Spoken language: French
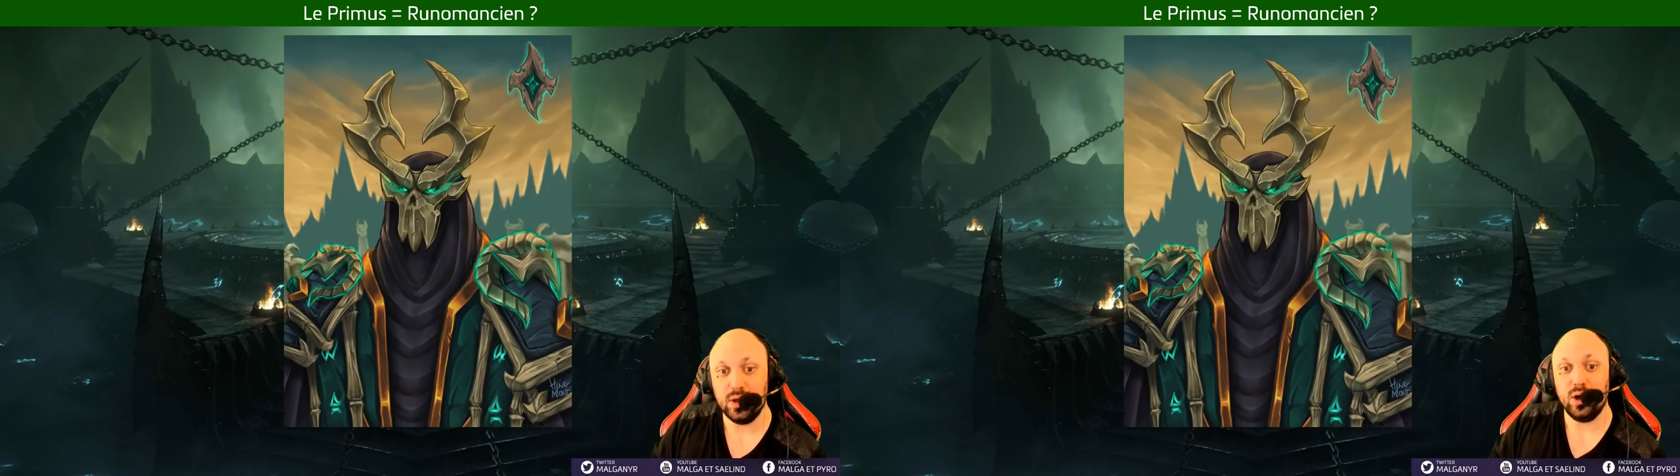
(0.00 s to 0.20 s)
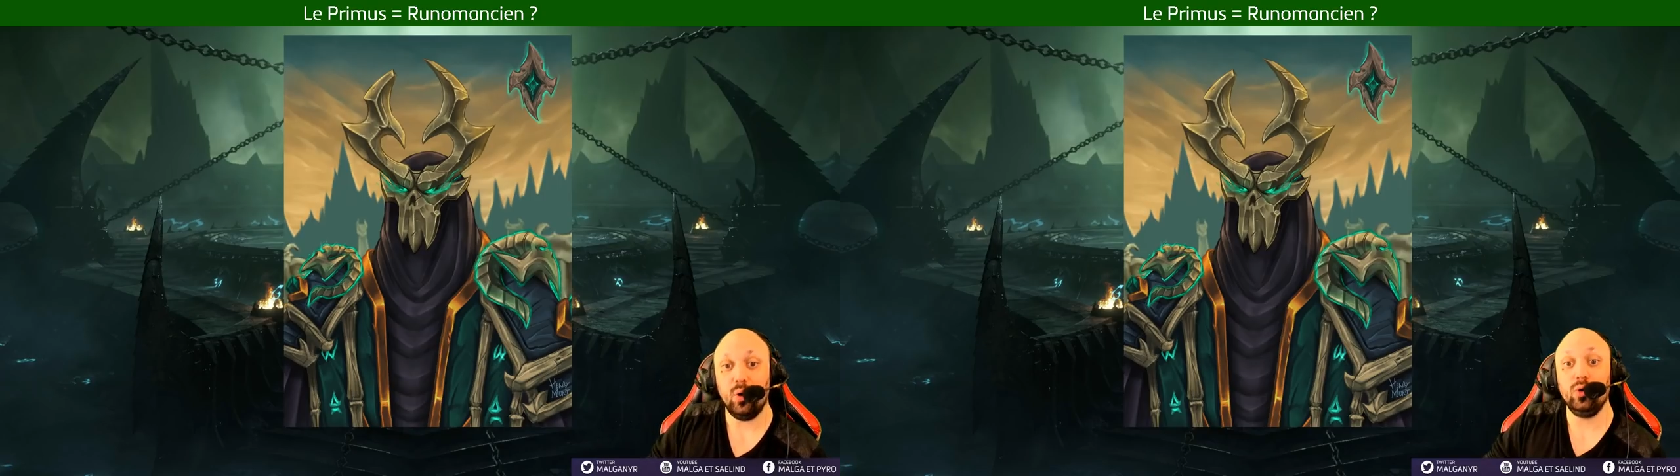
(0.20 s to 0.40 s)

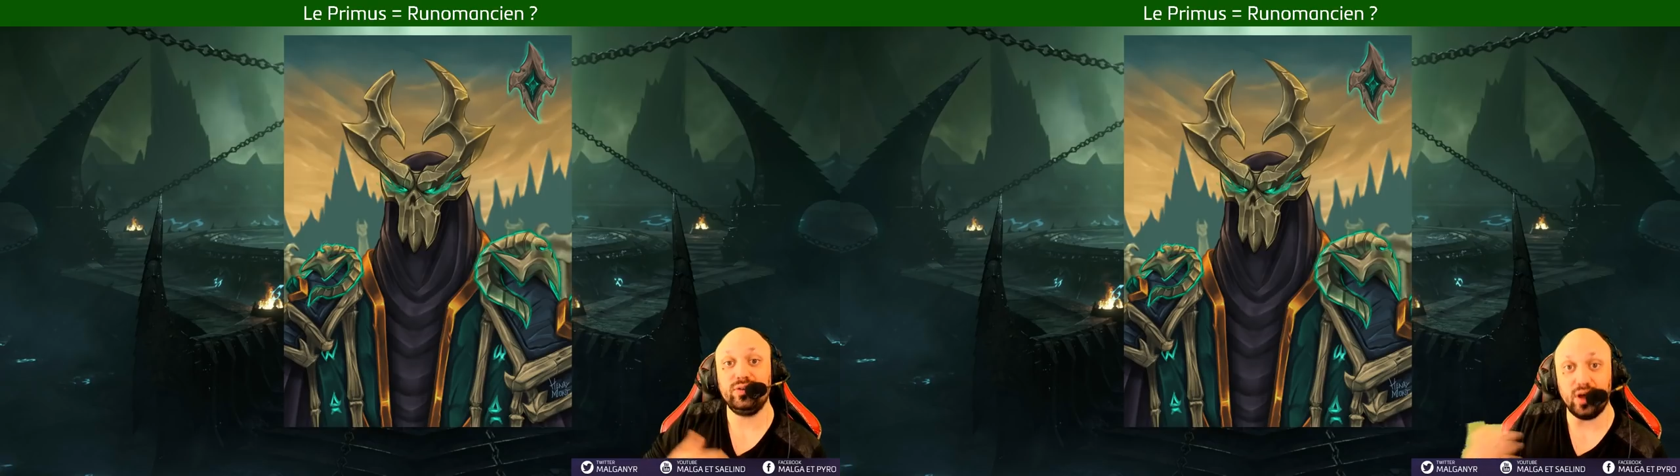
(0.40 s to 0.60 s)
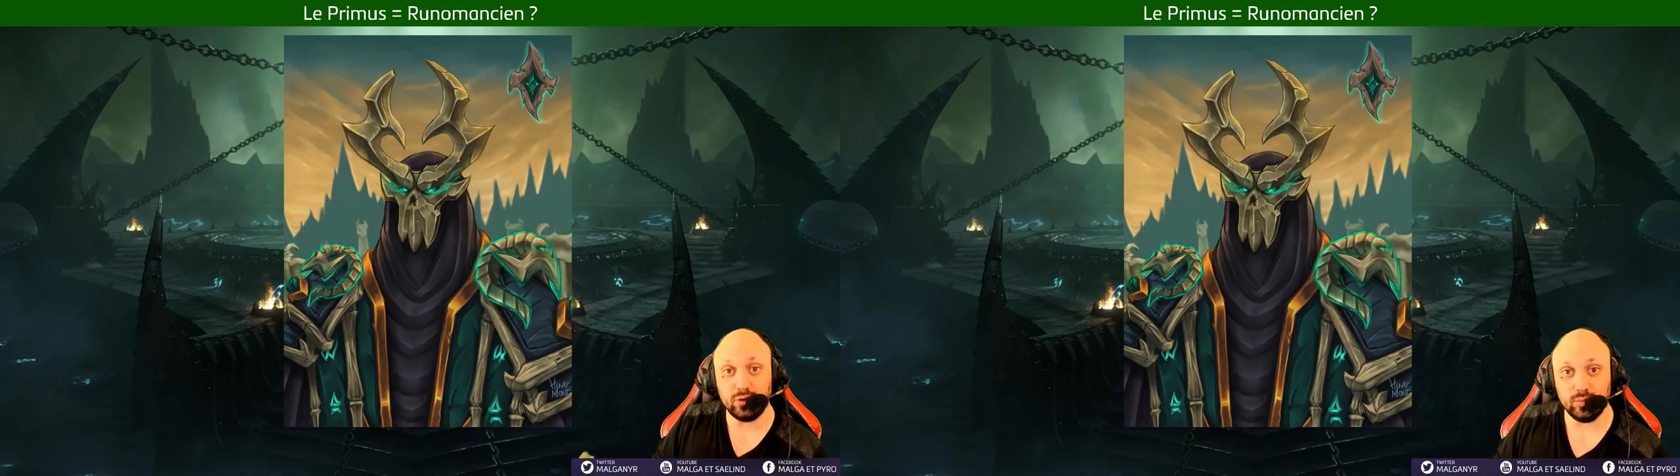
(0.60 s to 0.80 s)
aux
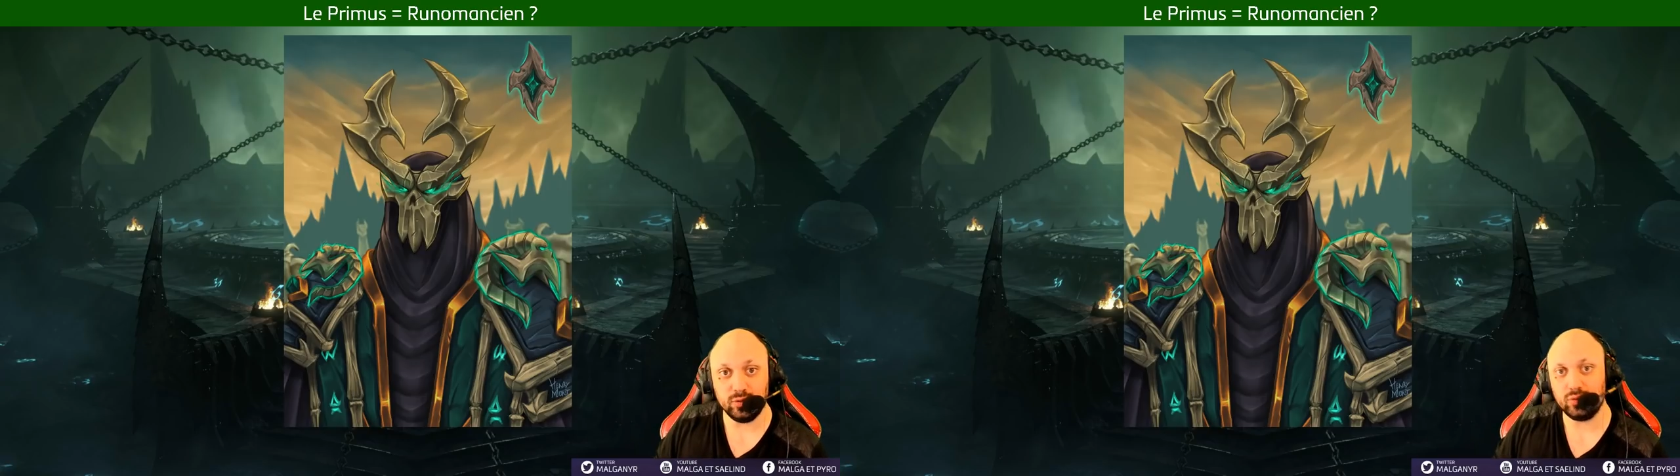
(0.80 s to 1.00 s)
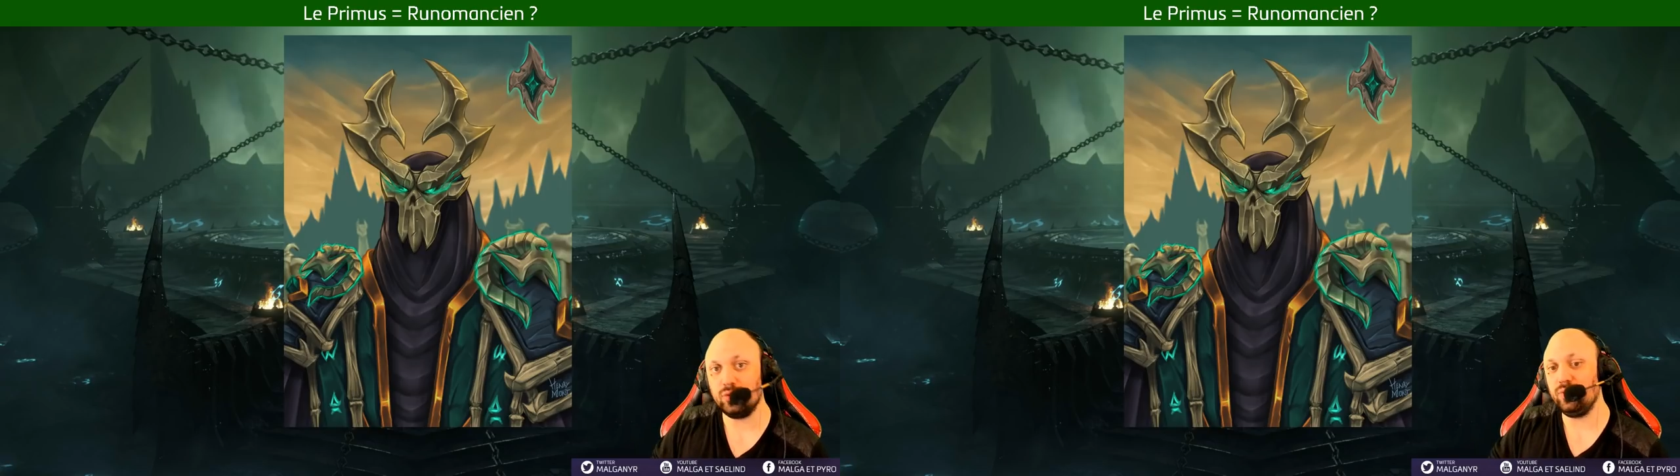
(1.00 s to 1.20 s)
Terres d'Ombre,
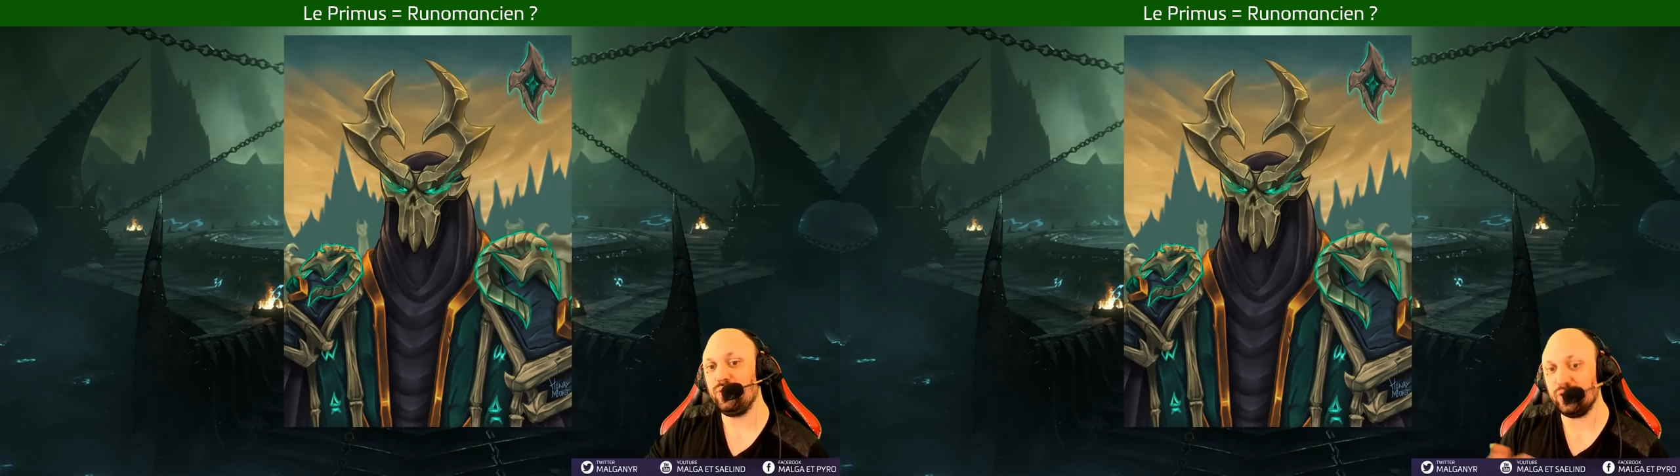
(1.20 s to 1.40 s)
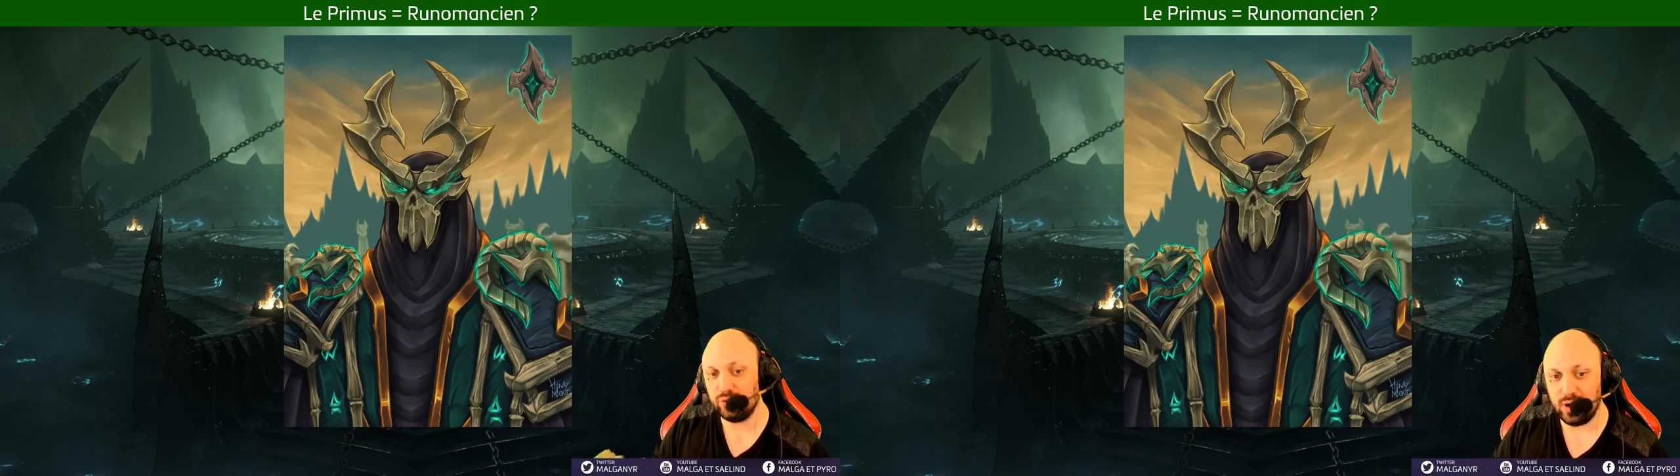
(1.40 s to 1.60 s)
donc aux
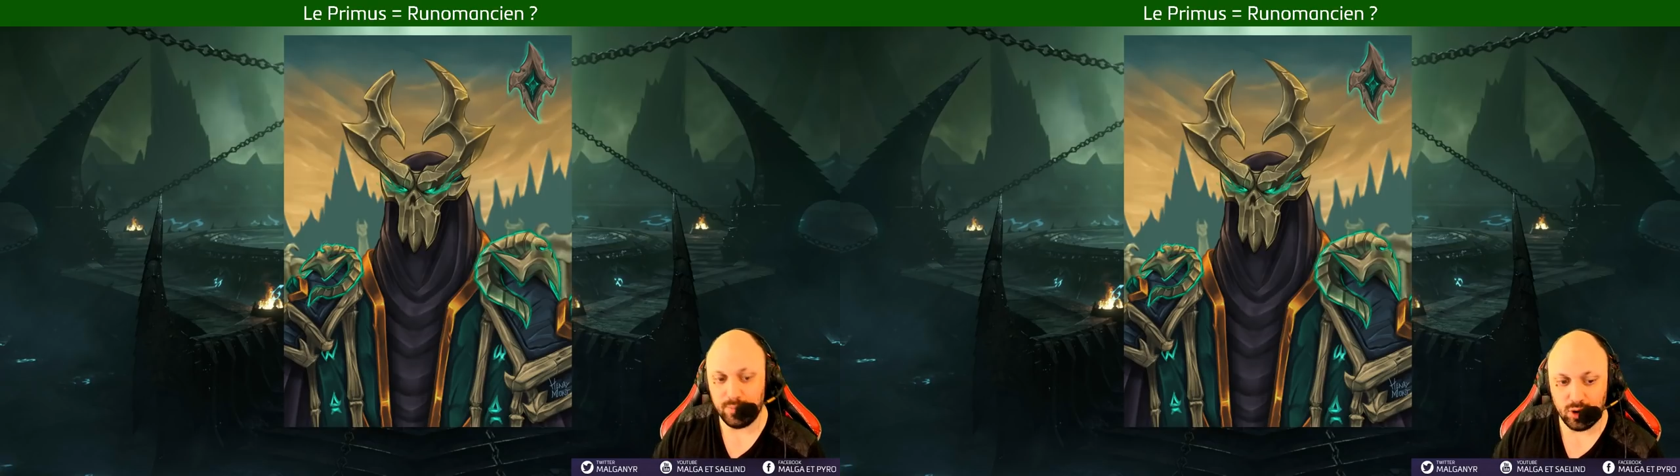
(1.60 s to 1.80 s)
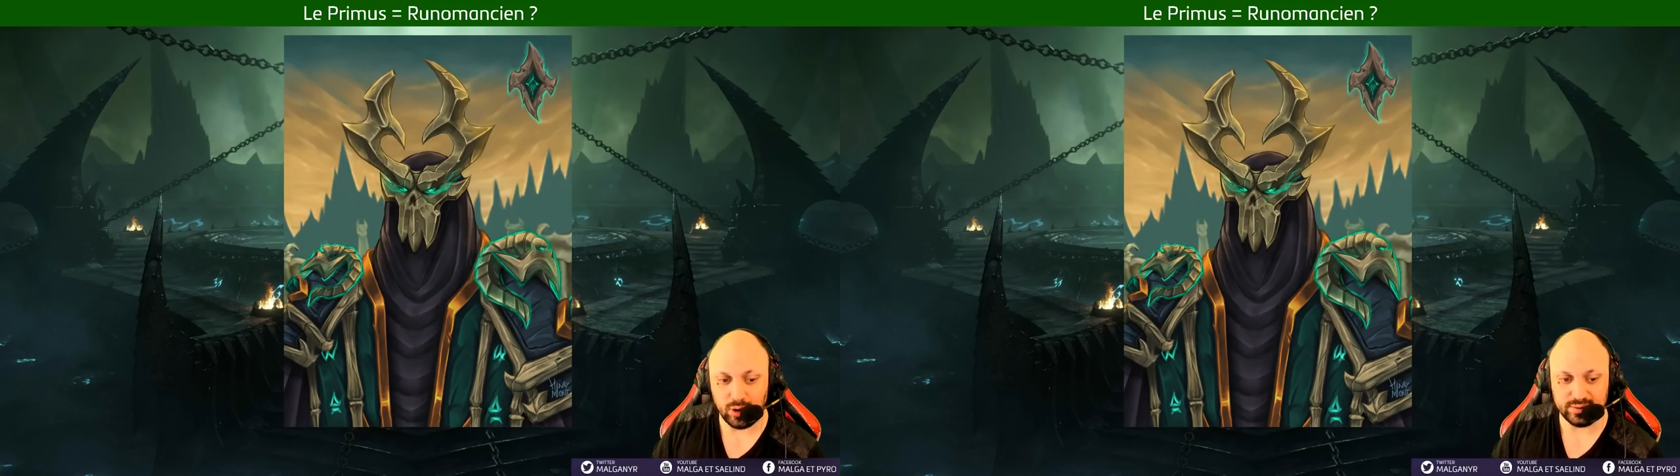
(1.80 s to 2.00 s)
forces de la mort,